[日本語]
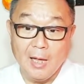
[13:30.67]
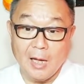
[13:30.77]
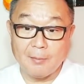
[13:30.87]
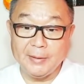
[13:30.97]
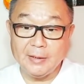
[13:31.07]

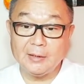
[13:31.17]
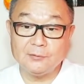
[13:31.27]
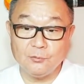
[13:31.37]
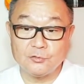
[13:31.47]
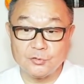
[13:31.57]
アメリカ
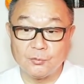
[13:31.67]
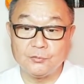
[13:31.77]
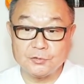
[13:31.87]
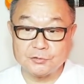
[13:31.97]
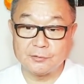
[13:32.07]
との衝
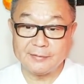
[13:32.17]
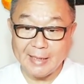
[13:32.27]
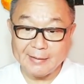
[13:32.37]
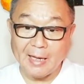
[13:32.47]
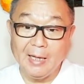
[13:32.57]
突
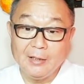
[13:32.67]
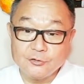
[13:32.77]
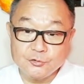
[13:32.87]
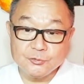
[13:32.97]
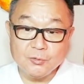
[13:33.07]
ただ
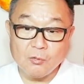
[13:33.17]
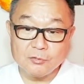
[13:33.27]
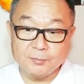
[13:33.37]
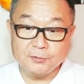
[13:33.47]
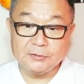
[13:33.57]
中
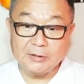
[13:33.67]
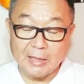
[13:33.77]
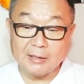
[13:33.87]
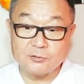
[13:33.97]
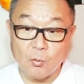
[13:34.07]
国文化
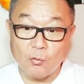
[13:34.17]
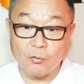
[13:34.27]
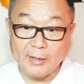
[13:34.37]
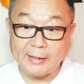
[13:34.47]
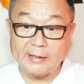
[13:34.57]
がそこ
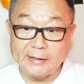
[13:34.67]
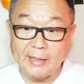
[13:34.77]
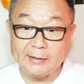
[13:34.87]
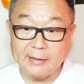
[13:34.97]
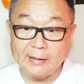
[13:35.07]
で消
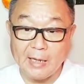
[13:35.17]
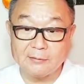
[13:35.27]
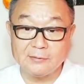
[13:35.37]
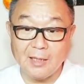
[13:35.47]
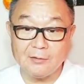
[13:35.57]
えてな
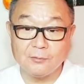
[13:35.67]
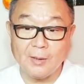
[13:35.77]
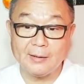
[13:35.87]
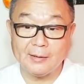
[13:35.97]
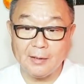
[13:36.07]
くなる
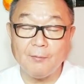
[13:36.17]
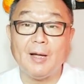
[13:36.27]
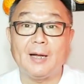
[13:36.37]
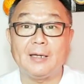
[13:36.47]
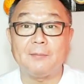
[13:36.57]
わけで
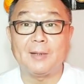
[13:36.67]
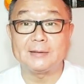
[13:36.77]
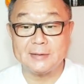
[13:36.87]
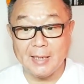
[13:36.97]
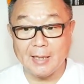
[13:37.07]
はありま
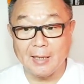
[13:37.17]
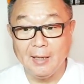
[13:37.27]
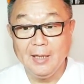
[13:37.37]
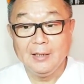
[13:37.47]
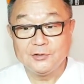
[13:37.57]
せん
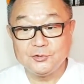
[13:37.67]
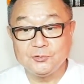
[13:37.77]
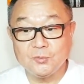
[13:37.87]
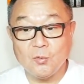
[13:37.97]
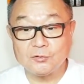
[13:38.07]

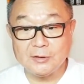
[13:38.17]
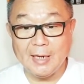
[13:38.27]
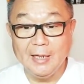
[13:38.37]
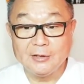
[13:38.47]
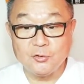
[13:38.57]
中国
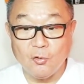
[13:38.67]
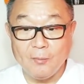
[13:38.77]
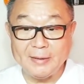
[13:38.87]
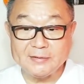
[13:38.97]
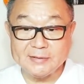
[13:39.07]
が消
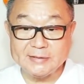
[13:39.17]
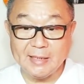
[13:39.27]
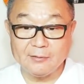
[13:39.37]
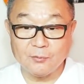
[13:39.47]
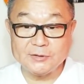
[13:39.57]
滅し
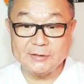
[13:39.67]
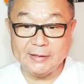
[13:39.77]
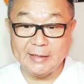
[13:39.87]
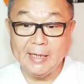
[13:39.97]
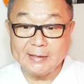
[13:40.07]
た後
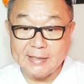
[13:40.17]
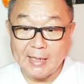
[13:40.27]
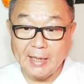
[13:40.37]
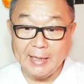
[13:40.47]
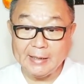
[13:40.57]
に
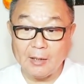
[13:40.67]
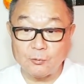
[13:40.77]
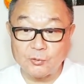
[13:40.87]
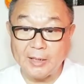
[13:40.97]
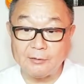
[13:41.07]
世界が
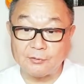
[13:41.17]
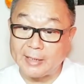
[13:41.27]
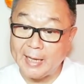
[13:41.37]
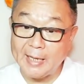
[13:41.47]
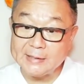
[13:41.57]
受ける
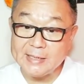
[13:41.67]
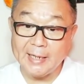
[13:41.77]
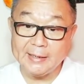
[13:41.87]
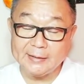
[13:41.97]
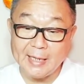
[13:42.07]
経
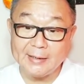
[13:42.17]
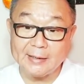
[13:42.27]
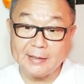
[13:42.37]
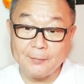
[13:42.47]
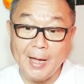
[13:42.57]
済打
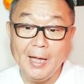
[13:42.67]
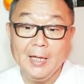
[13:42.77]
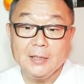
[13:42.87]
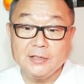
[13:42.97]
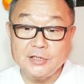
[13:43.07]
撃は
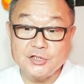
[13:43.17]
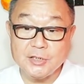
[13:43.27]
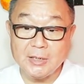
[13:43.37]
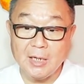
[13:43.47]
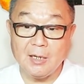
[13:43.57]

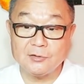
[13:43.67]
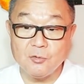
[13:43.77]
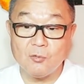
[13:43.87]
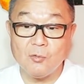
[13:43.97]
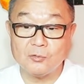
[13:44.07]
西側
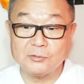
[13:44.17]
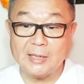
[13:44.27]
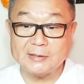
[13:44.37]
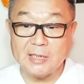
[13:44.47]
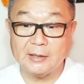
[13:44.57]
諸国
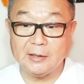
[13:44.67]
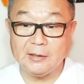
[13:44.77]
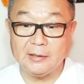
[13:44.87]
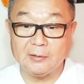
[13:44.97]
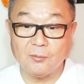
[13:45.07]
が責
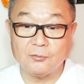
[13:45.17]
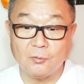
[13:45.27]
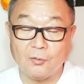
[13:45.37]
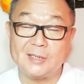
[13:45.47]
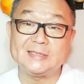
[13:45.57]
任を
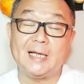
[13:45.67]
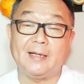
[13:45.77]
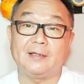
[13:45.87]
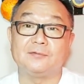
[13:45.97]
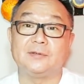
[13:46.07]
取らさ
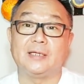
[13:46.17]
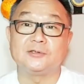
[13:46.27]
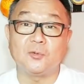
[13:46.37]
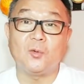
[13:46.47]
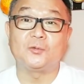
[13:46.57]
れるで
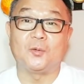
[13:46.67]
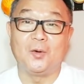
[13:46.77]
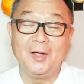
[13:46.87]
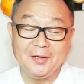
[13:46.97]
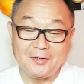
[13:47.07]
しょうと
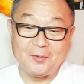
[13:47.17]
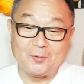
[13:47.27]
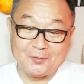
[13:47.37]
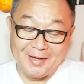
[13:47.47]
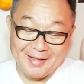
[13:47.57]
い
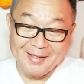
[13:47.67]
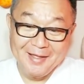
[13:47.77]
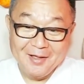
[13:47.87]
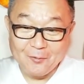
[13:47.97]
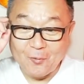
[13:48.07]
うね
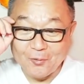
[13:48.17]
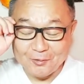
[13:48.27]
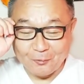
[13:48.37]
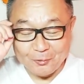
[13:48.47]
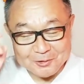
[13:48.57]
こうい
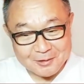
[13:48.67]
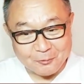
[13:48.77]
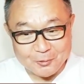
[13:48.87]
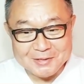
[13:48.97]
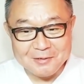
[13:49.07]
うこの人は
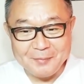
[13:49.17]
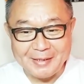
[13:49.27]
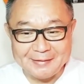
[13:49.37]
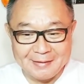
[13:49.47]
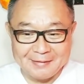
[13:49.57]
どっちの味
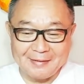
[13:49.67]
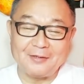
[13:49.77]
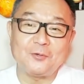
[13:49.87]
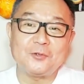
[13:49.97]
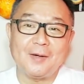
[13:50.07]
方なんだか
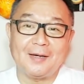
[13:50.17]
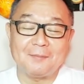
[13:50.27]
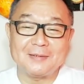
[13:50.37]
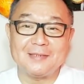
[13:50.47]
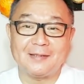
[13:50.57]
よく分かり
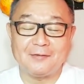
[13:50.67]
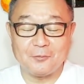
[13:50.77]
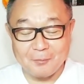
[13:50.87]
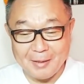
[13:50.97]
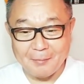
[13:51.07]
ませんけれど
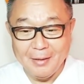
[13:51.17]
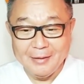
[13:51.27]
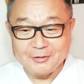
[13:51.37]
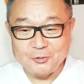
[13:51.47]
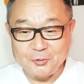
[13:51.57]
まあ
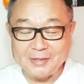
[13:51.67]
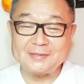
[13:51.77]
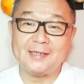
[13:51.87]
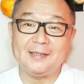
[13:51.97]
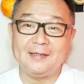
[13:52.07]
中立
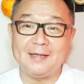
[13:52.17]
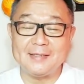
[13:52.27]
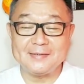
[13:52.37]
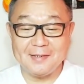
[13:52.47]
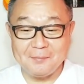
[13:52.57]
的に冷
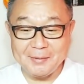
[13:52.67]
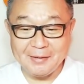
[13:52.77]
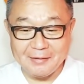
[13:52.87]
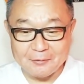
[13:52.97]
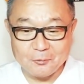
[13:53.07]
静に見
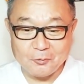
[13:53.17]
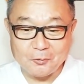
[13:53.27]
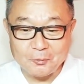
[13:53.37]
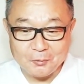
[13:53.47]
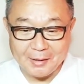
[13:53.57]
ているという
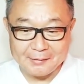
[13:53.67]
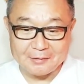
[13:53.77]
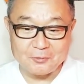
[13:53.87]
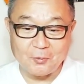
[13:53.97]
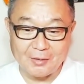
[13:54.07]
ことなんで
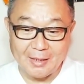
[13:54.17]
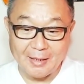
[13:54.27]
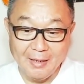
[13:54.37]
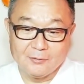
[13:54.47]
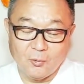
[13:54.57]
しょうか。